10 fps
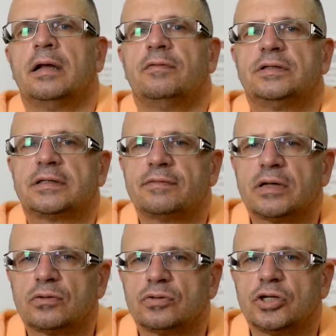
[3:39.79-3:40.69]

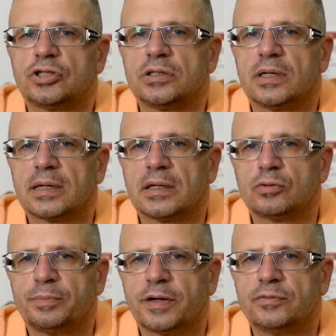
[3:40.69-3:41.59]
Wystawia to orzeczenie
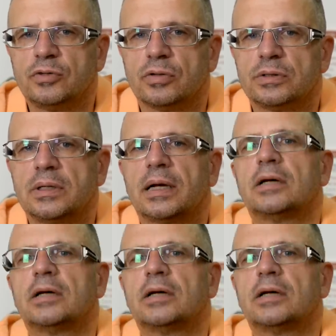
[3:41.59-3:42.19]
lekarz uprawniony,